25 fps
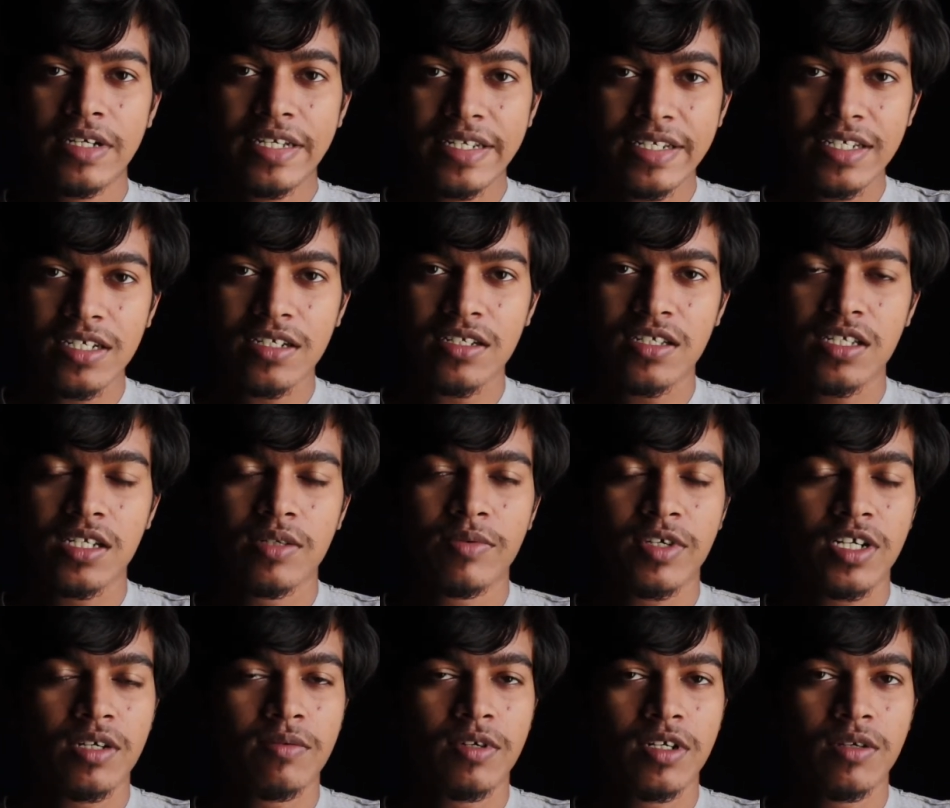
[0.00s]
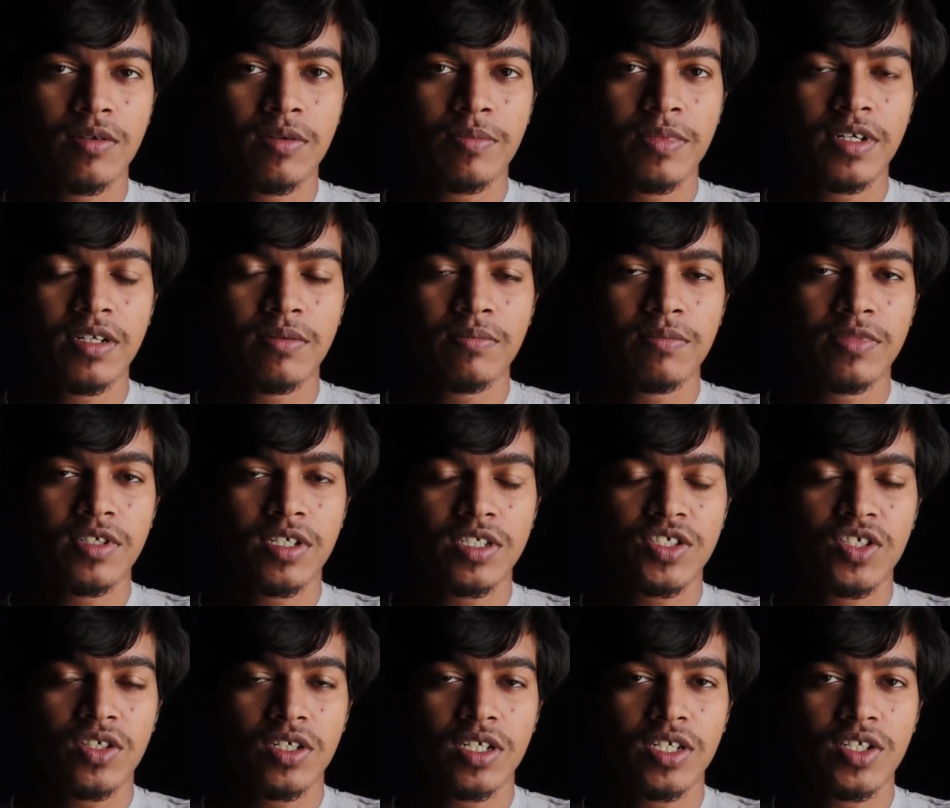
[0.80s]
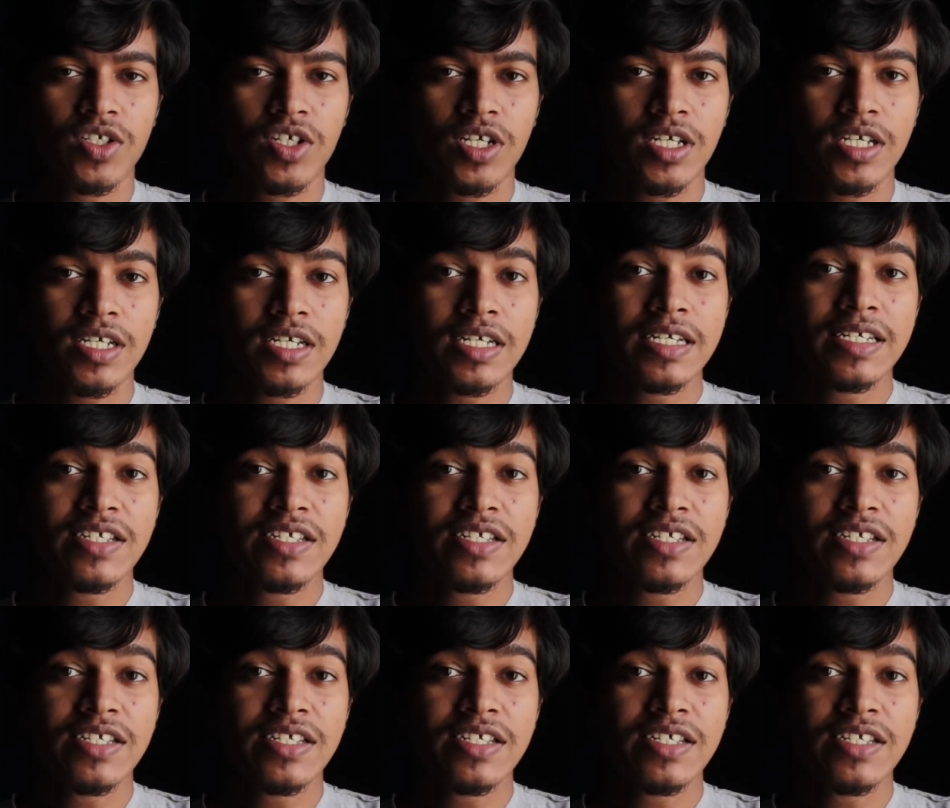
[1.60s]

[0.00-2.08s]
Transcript: इंडियन सिनेमा के बारे में जानना चाहिए